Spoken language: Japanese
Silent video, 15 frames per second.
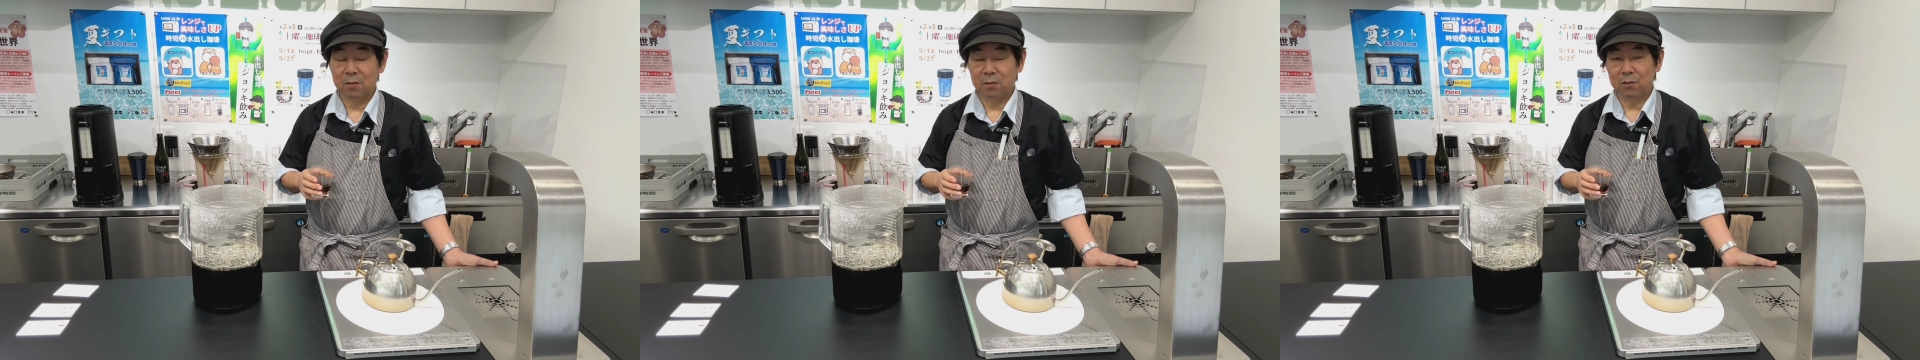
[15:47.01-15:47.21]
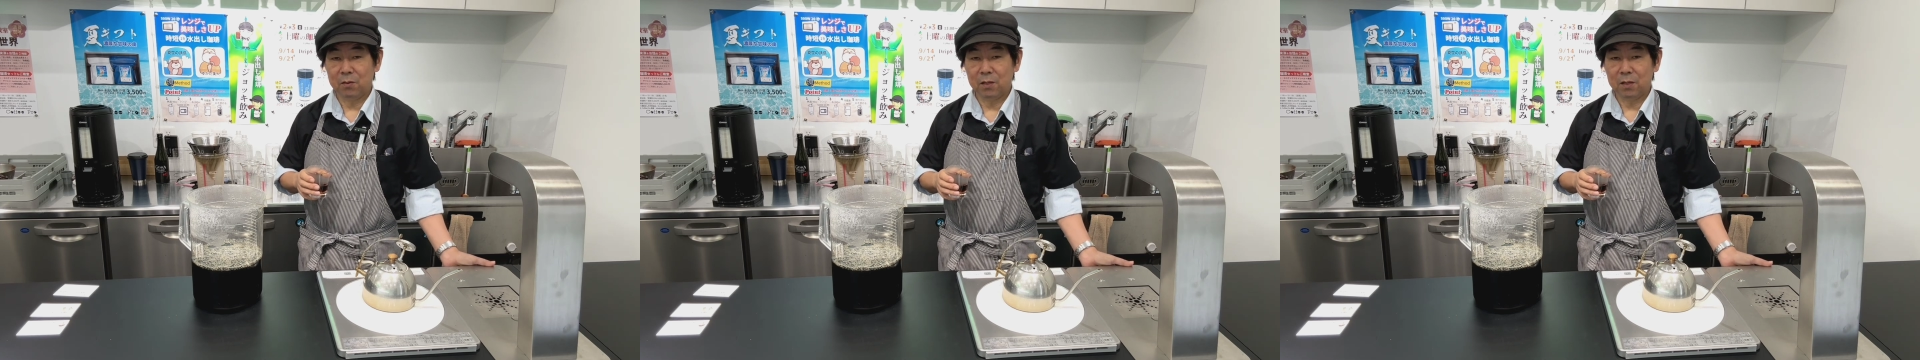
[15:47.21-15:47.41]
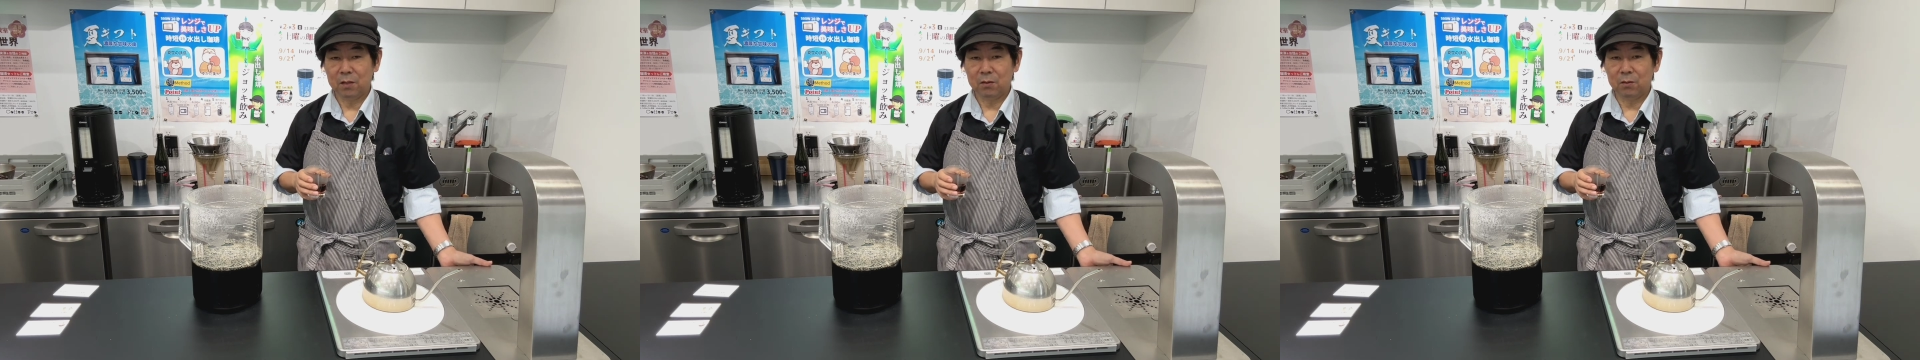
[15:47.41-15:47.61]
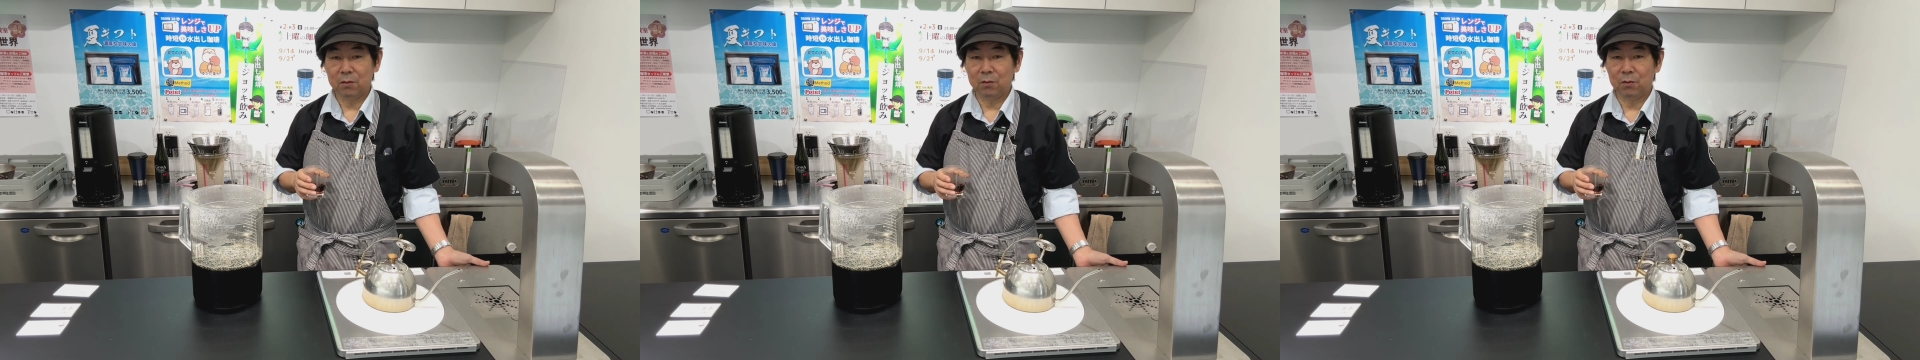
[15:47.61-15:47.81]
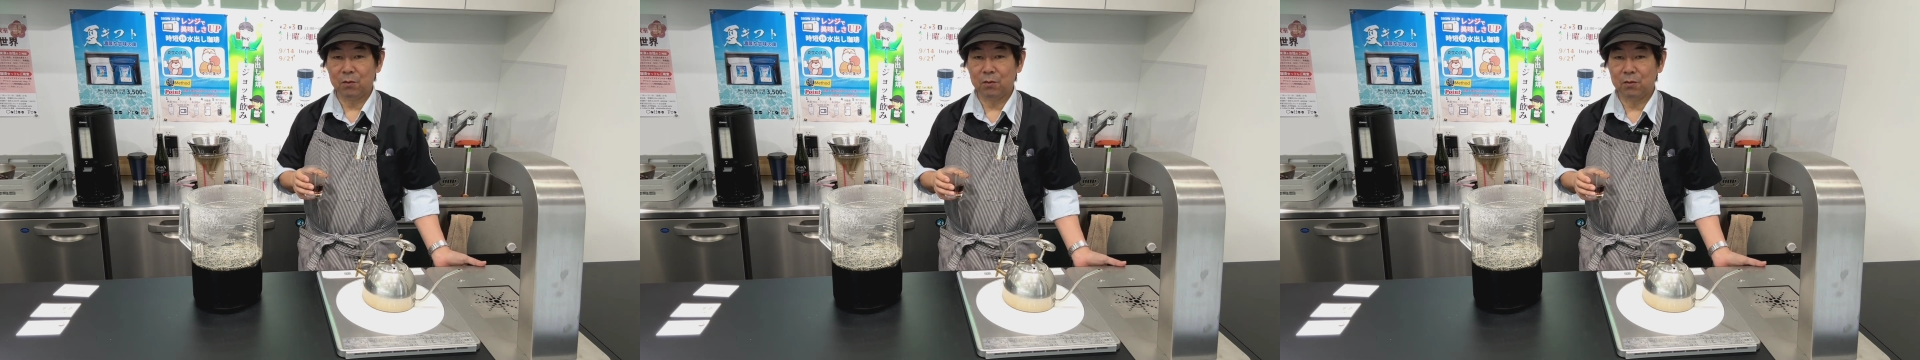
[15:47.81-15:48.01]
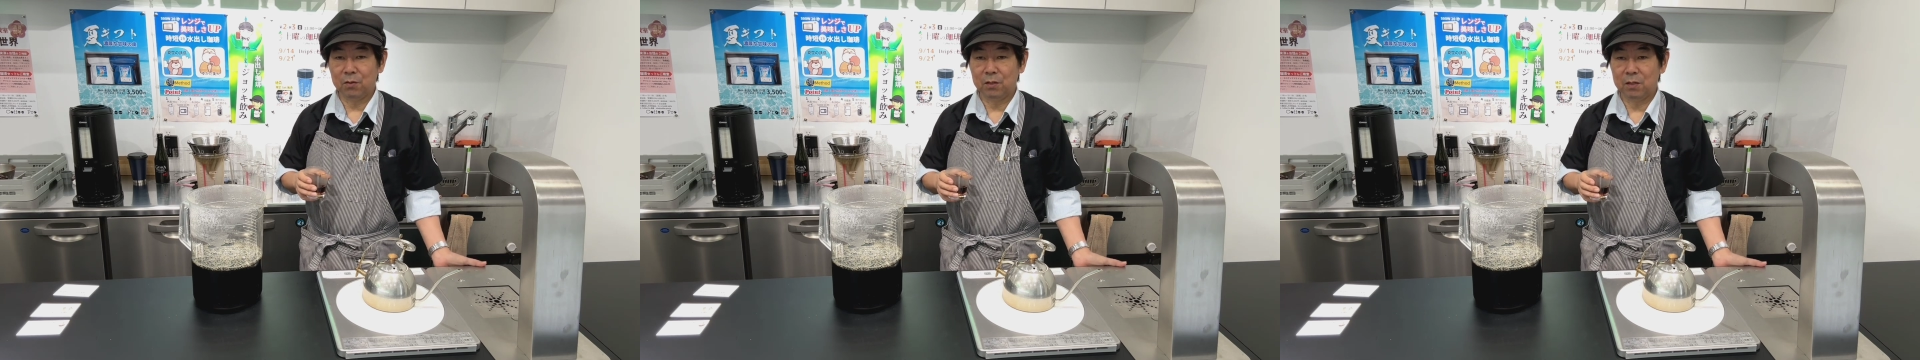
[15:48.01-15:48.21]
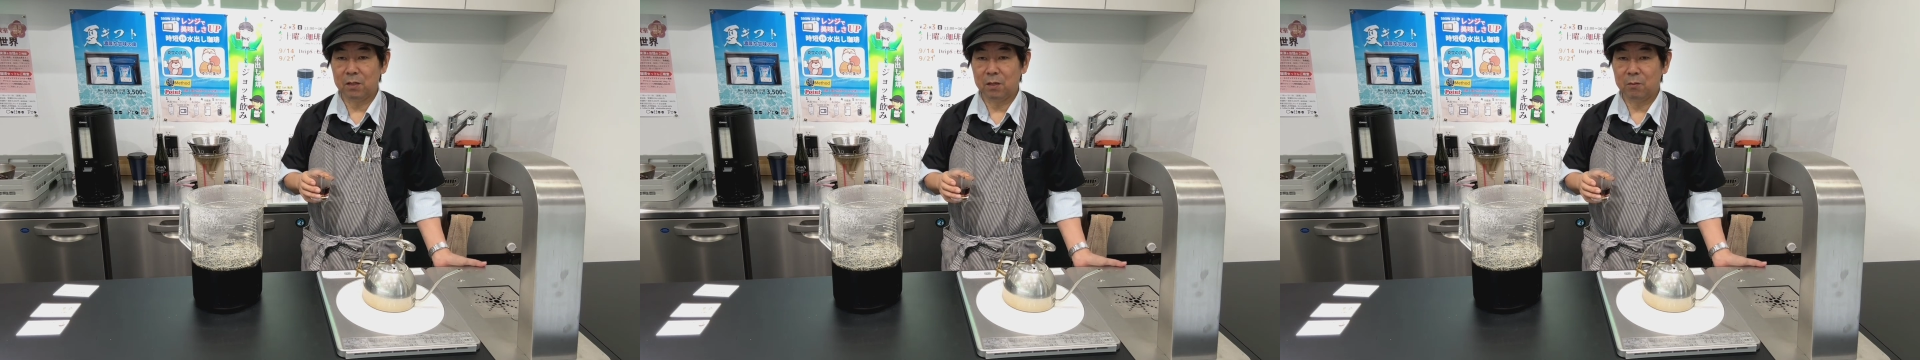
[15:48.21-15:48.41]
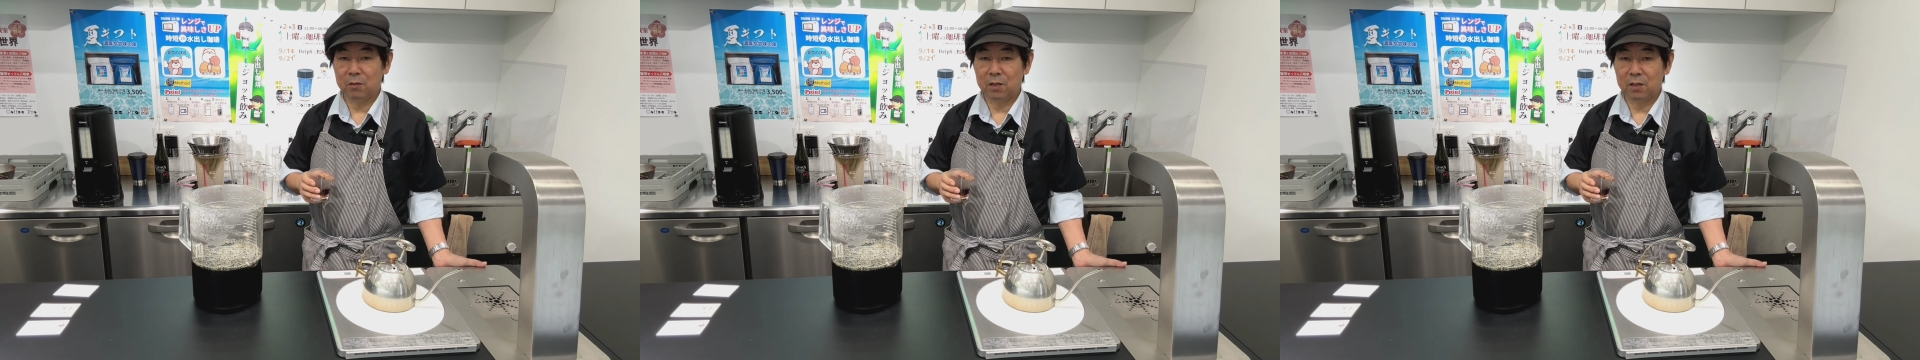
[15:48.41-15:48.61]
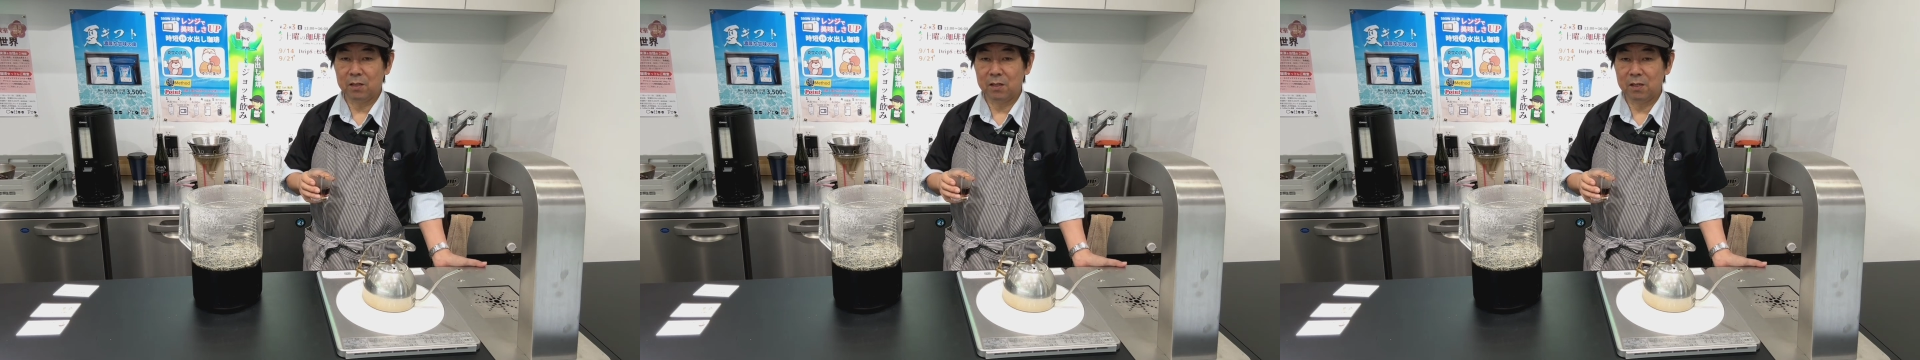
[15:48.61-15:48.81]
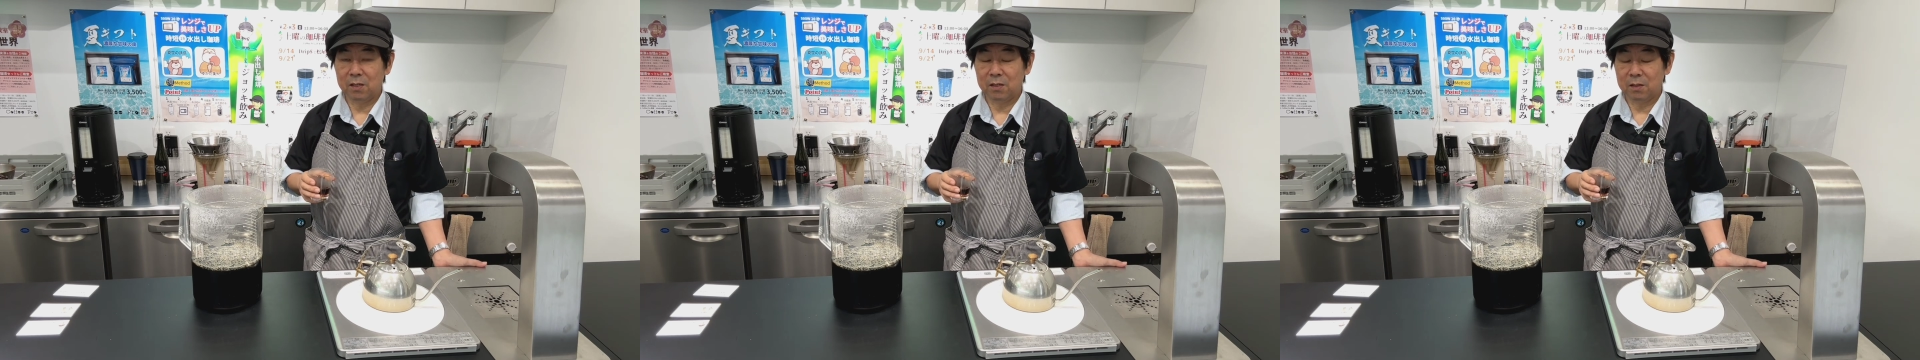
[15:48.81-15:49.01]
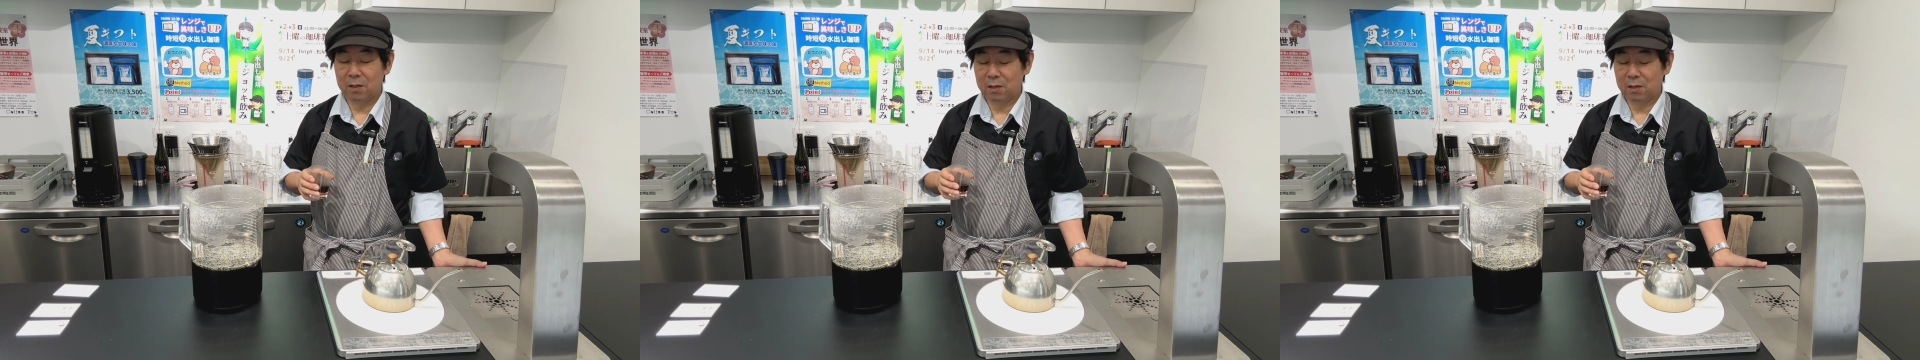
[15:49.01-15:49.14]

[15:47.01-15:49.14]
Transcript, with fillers: どちらかというと初心者向けに、